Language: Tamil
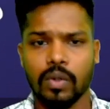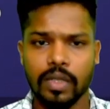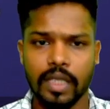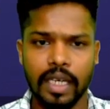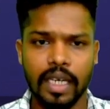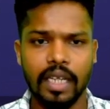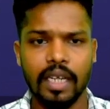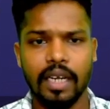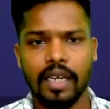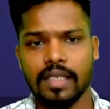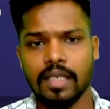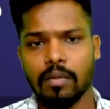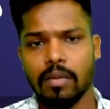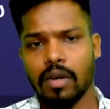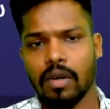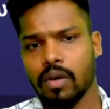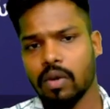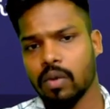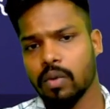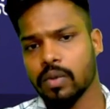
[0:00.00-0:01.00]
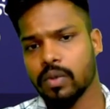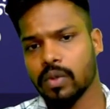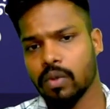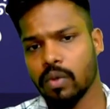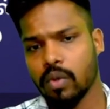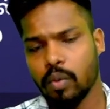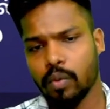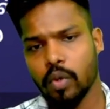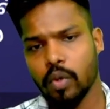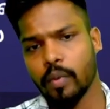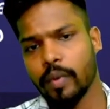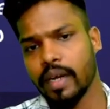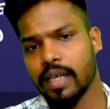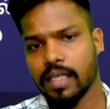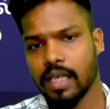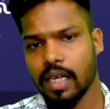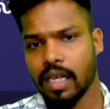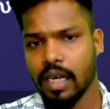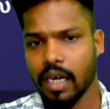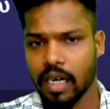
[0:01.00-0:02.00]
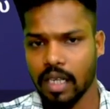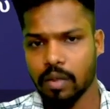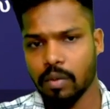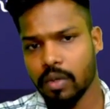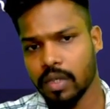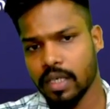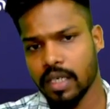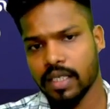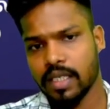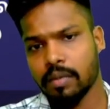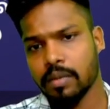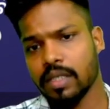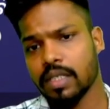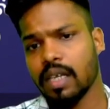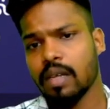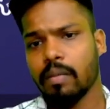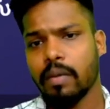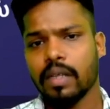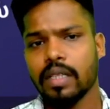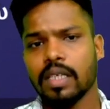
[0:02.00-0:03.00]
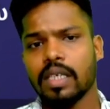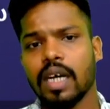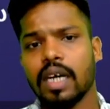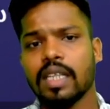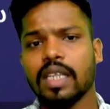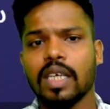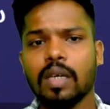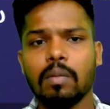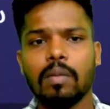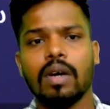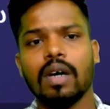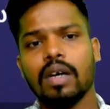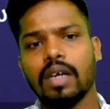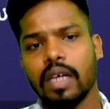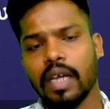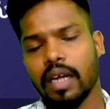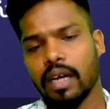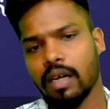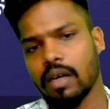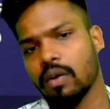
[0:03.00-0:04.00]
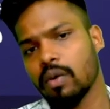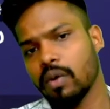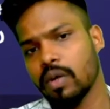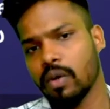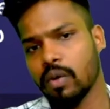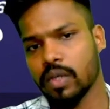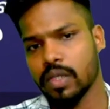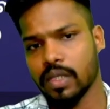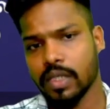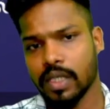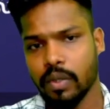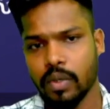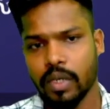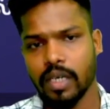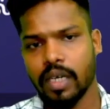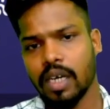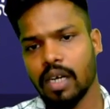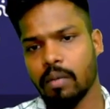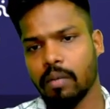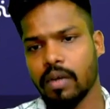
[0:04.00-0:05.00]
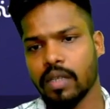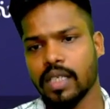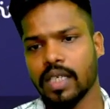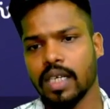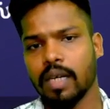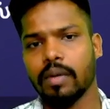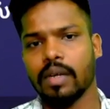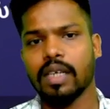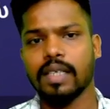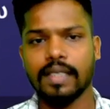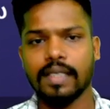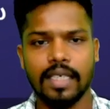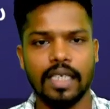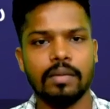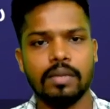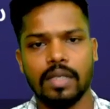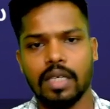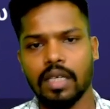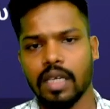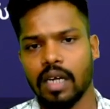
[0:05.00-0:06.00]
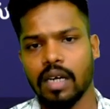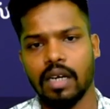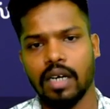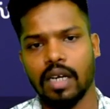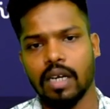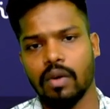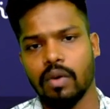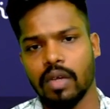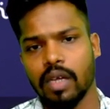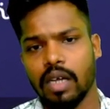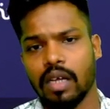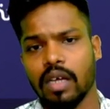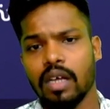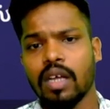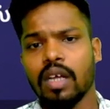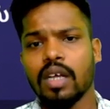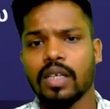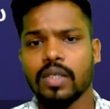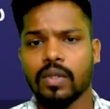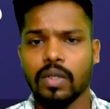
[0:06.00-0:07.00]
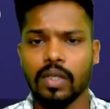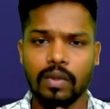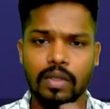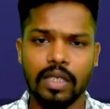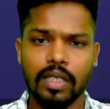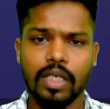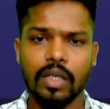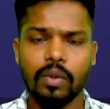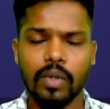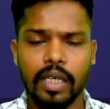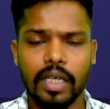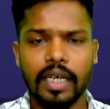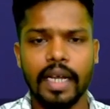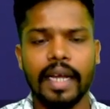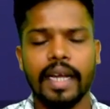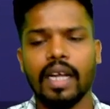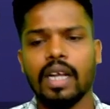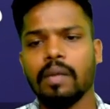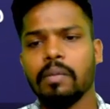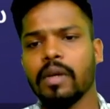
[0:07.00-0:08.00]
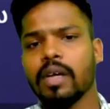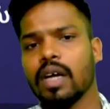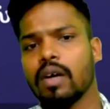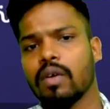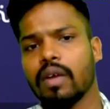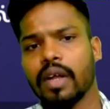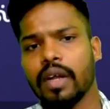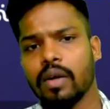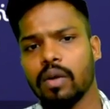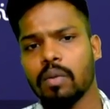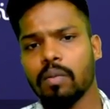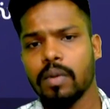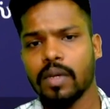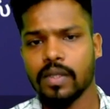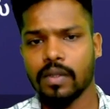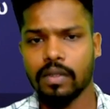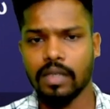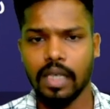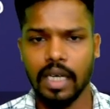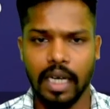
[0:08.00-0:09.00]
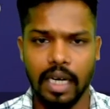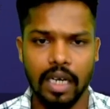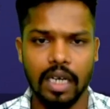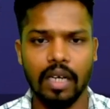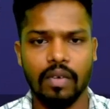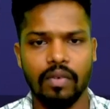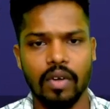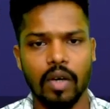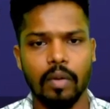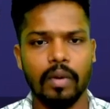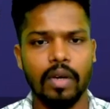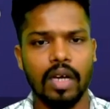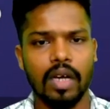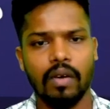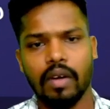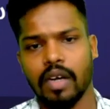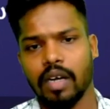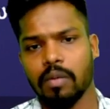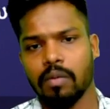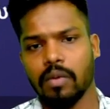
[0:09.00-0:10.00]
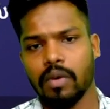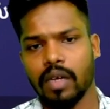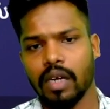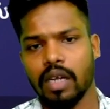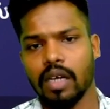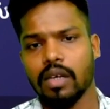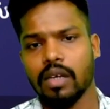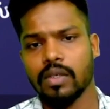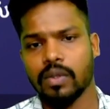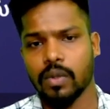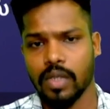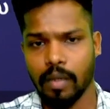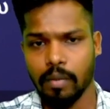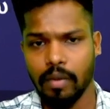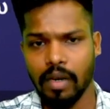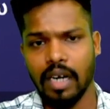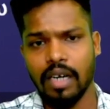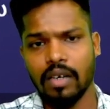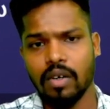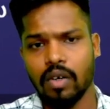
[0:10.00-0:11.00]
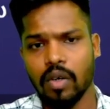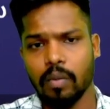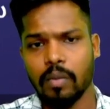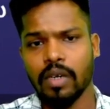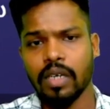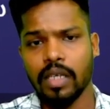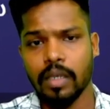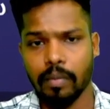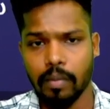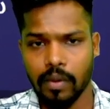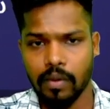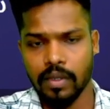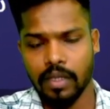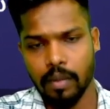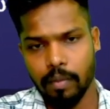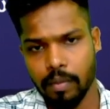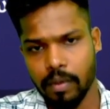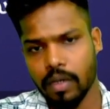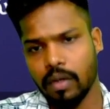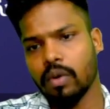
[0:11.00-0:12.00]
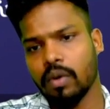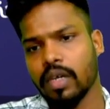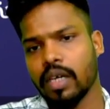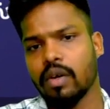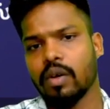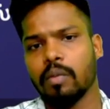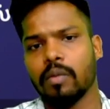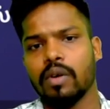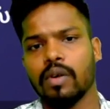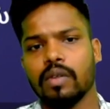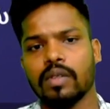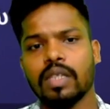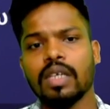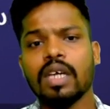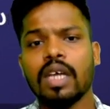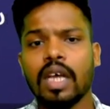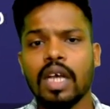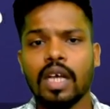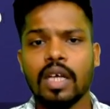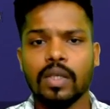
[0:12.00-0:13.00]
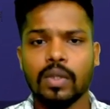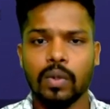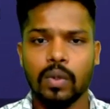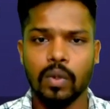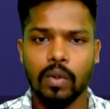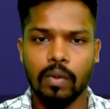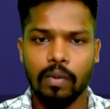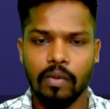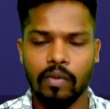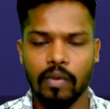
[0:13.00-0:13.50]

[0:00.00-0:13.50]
ஸோ ஜெயிலர் எக்ஸாம் ஆகட்டும் ஸோ குரூப் டூ மைன்ஸ் எல்லாம் நடந்து முடிஞ்ச எக்ஸாம் இதெல்லாம் பார்த்தீங்கன்னா அதிகமாக கேட்கக்கூடிய கொஸ்டின் யூனிட் டெனில் பார்த்தீங்க அப்படின்னா ஸ்கீம்ஸ் தான் கேட்டிருக்காங்க ஓகேங்களா ஸோ இது வந்து யூனிட் நைன்லையுமே கவர் ஆகிடும் ப்ளஸ் வந்து கரண்ட் அஃபேர்லையுமே கவர் ஆகிடும் ஓகேங்களா ஸோ தமிழ்நாடு கவர்மெண்ட் இப்போ வந்து இப்போ இருக்கக்கூடிய கவர்மெண்ட் வந்து ஸோ